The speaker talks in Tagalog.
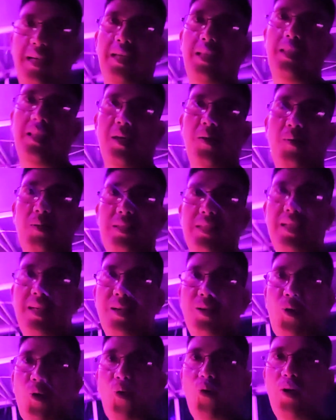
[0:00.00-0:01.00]
Ang tawag
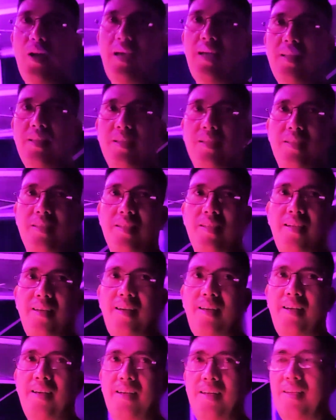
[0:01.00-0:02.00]
dyan, grow lights.
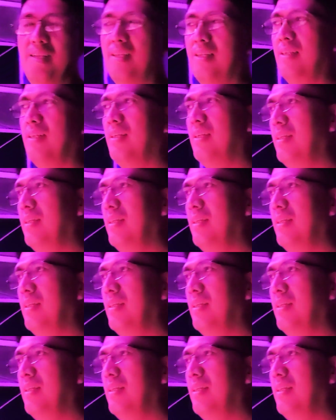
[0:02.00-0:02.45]
Ayan.